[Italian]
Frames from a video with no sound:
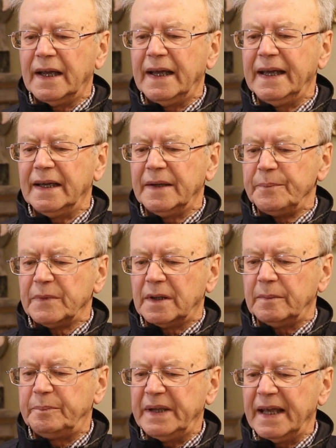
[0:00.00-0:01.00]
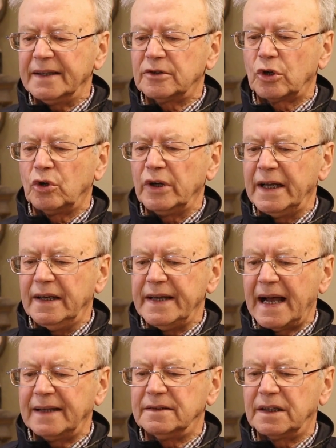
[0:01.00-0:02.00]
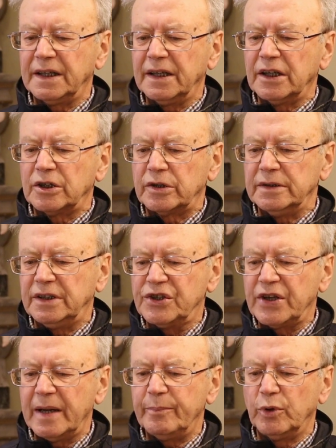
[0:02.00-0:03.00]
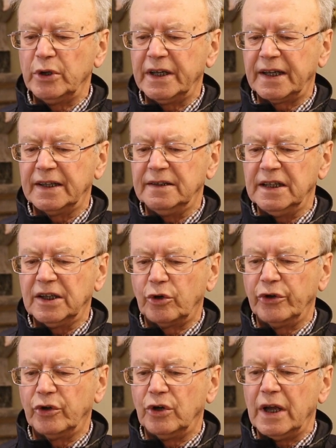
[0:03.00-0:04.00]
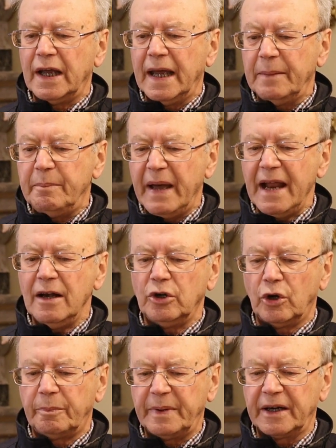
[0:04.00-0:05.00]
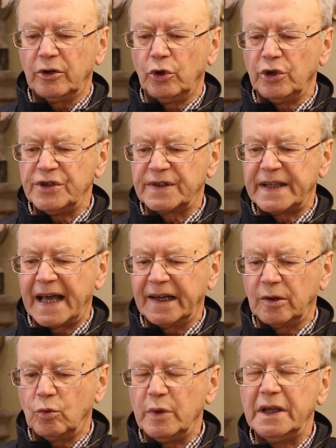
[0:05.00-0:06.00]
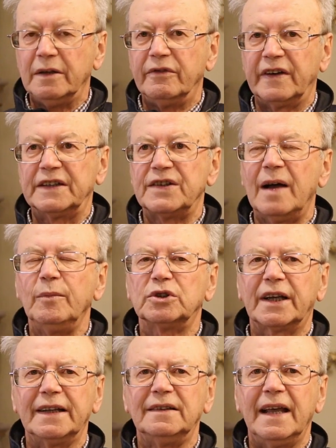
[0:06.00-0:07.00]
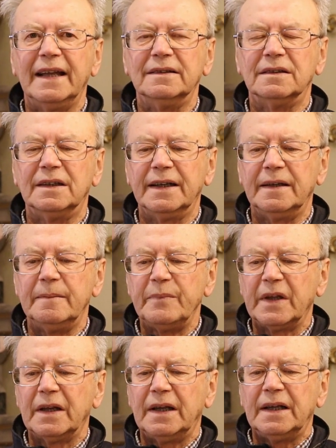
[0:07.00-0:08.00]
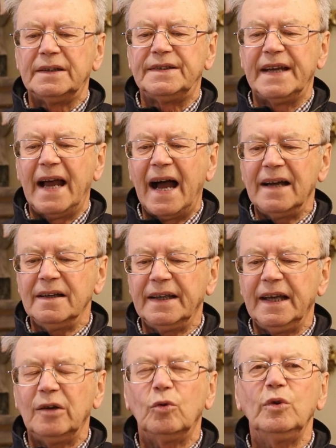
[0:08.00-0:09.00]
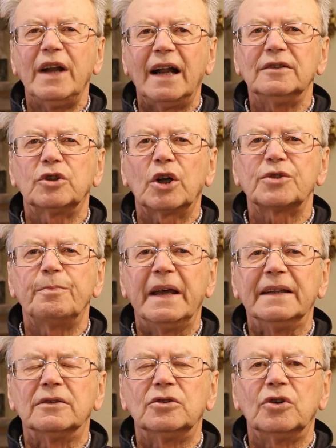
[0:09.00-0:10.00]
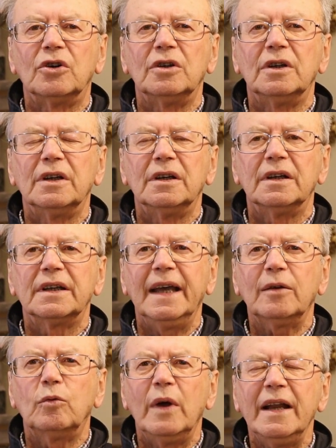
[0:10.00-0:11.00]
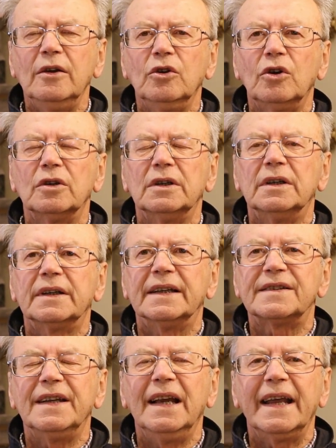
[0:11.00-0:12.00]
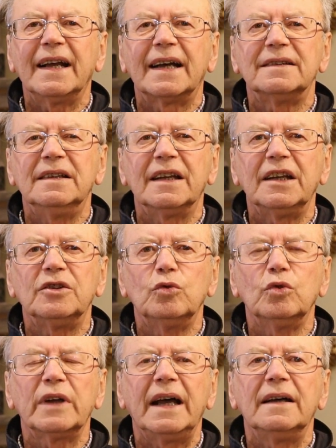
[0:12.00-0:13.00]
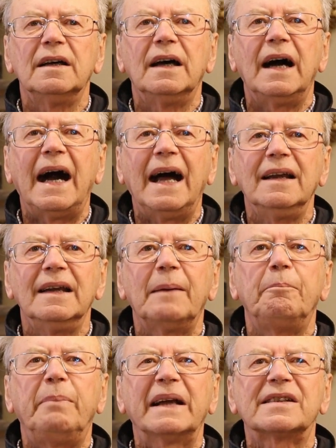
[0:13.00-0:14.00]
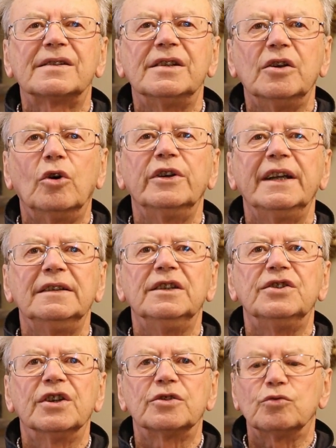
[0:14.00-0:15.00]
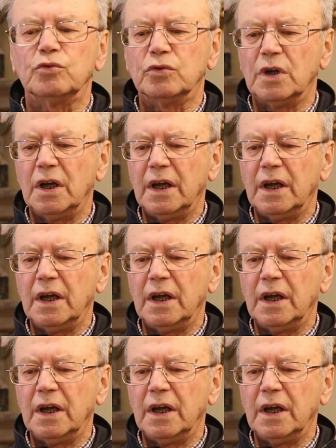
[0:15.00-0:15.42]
e Pietro e gli altri discepoli che dicono è bello per noi stare qui, facciamo tre tende, c'è anche un altro aspetto che è quello che si lega addirittura alla passione di Gesù.